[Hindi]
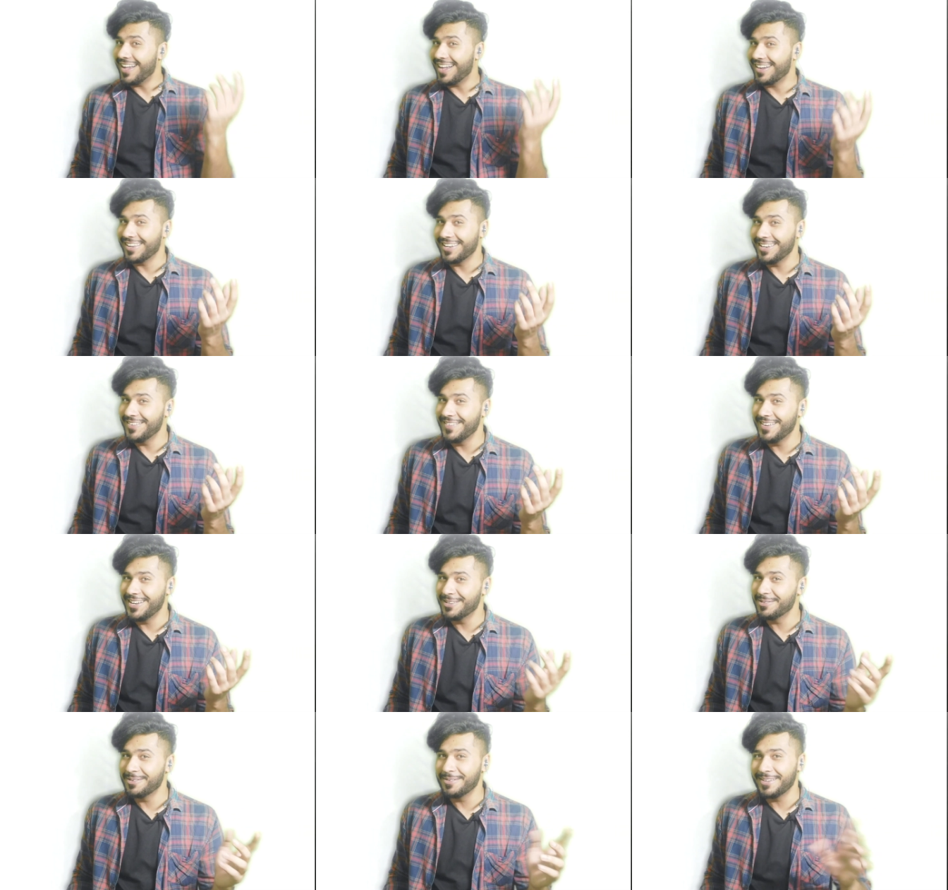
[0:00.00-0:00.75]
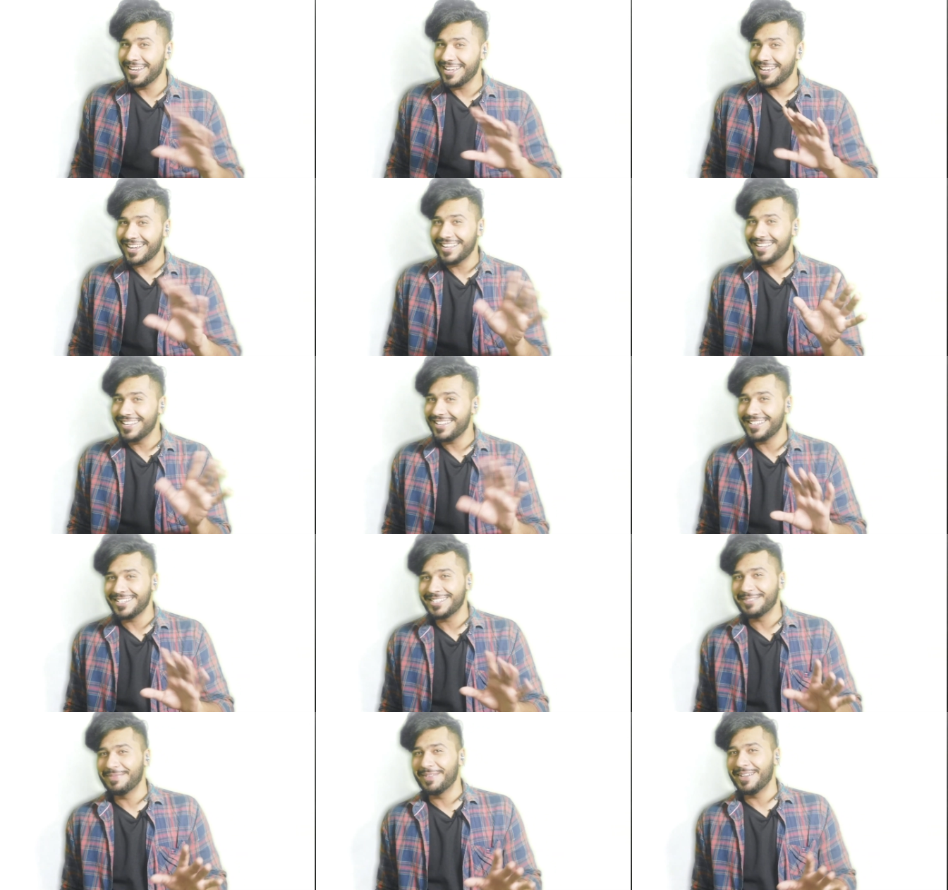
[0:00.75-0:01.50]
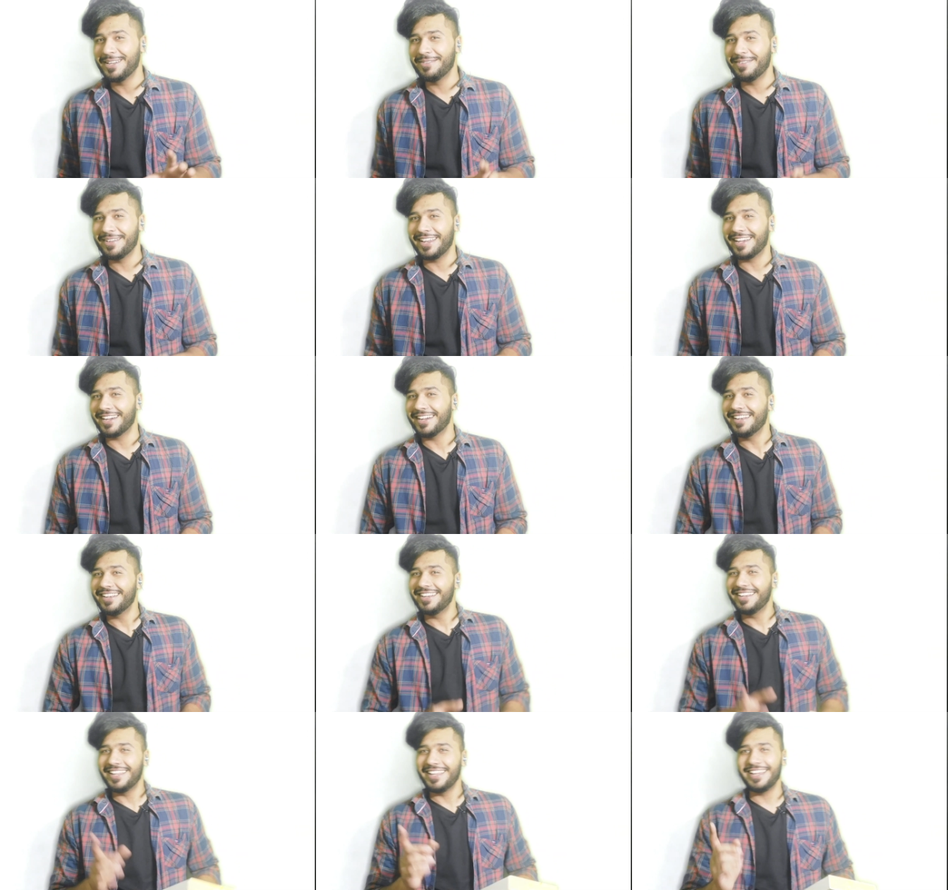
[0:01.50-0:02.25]
अगली वीडियो में मिलेगा इसमें नहीं
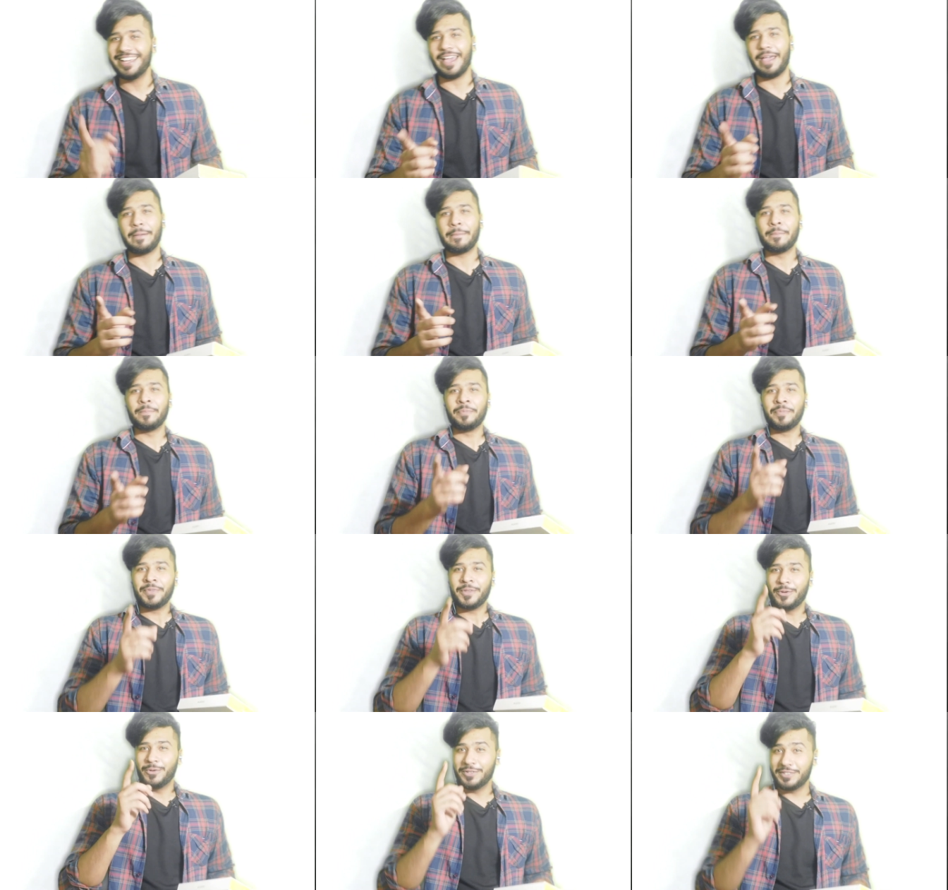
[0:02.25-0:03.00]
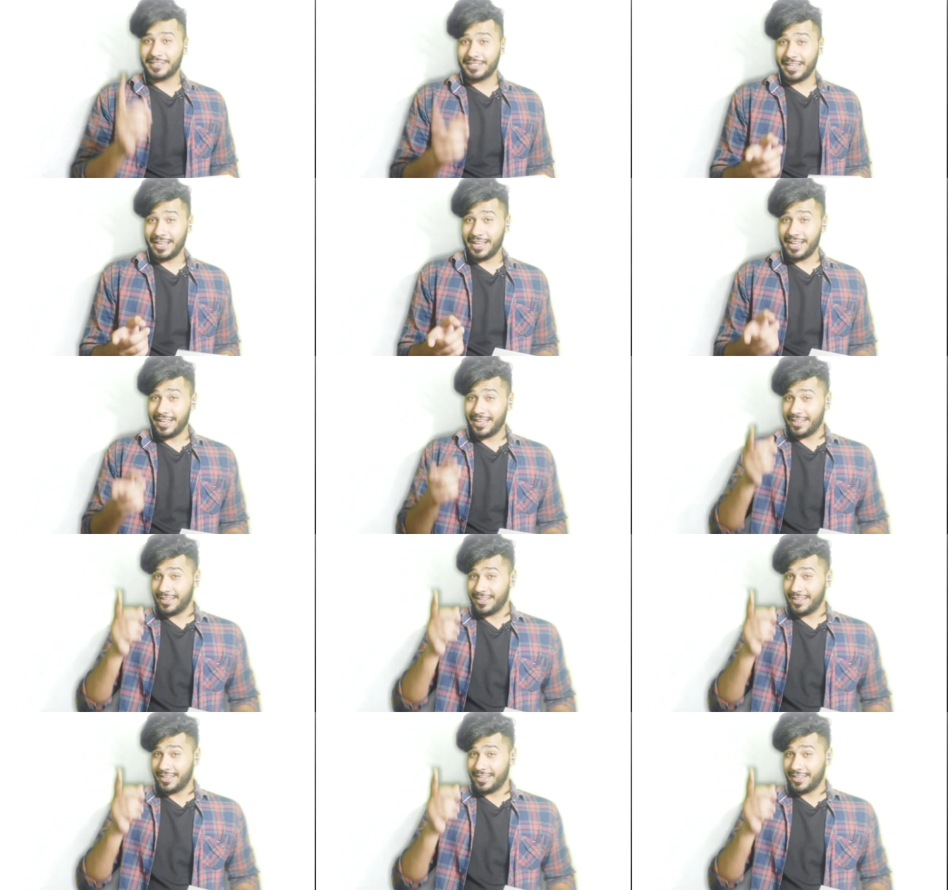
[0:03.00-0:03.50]
मिलेगा ठीक है उसका